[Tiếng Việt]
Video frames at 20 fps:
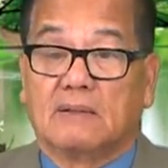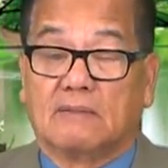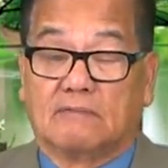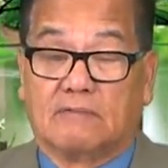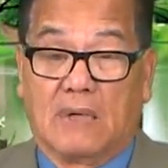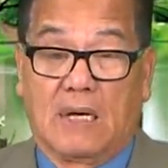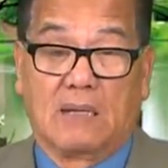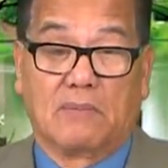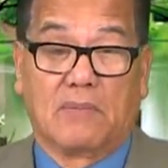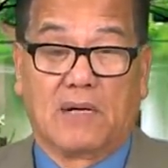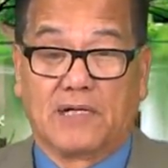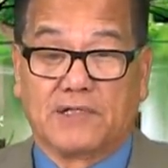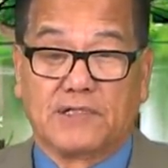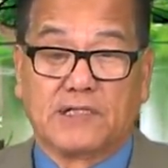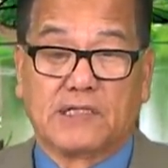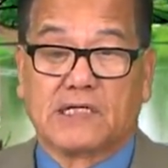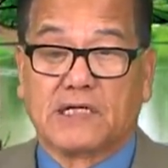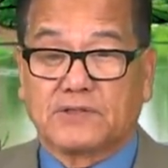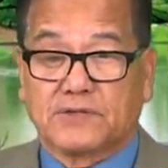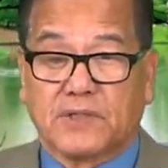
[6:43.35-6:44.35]
Vậy mà
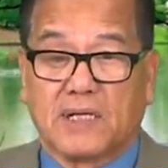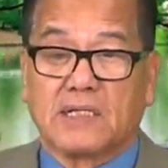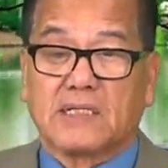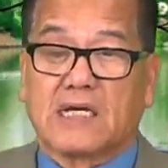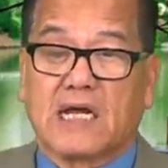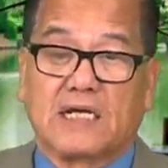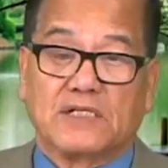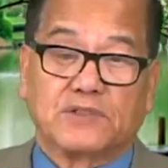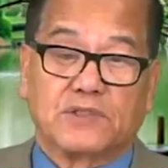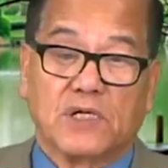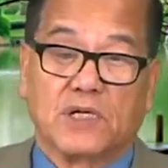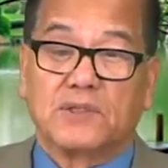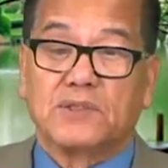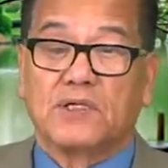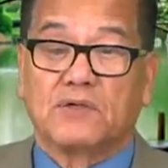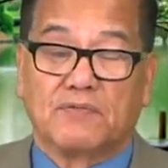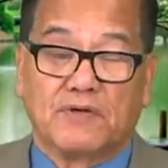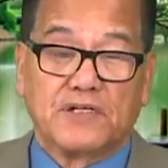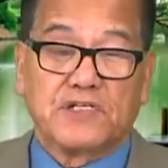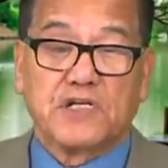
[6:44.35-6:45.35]
những cái tên cà chớn
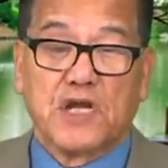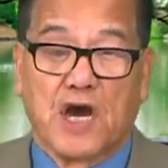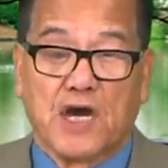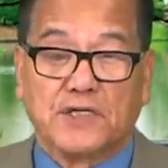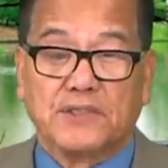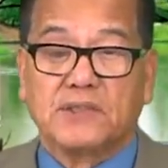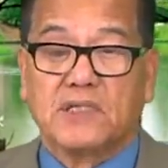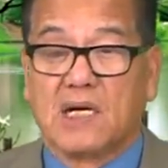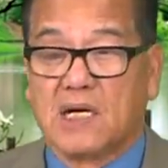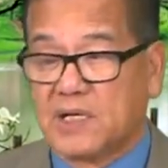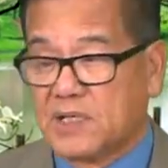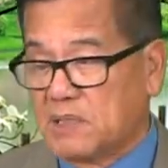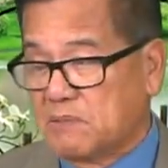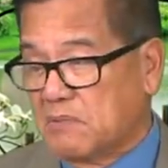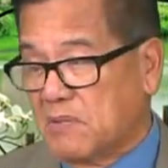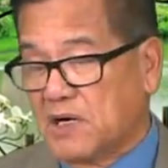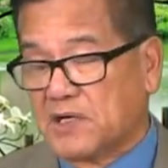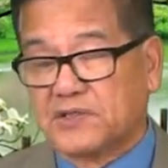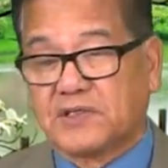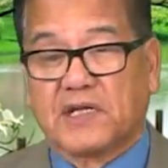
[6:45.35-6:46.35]
nó vẫn nhờ nhơ nó
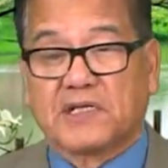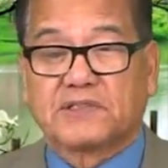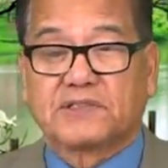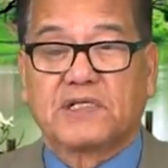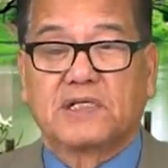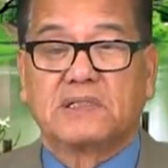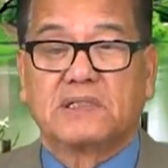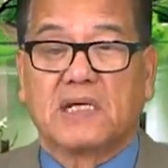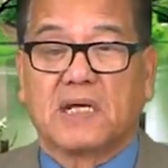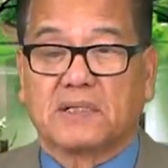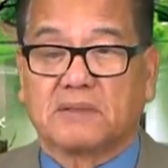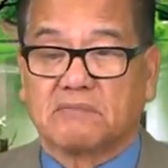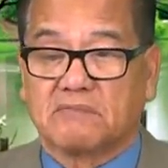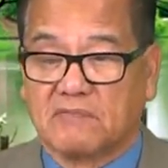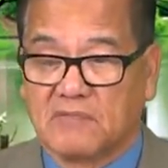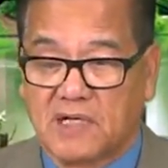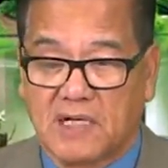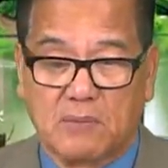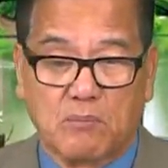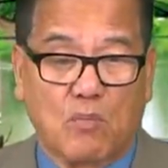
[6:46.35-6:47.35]
mở tiệc sinh nhật
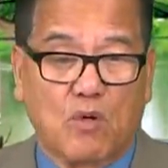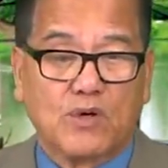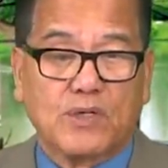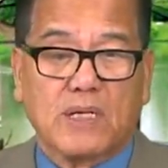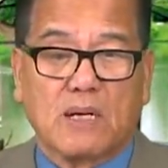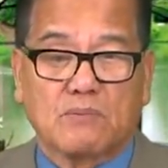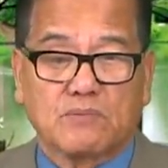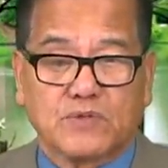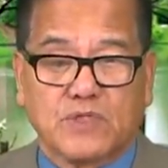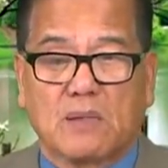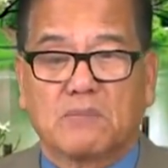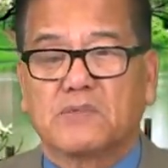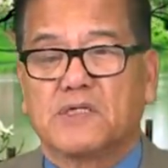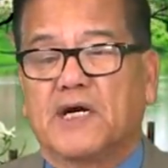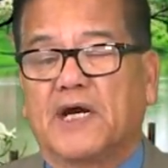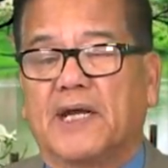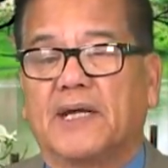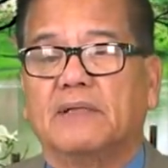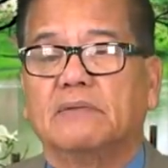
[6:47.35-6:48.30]
với 4-500 người.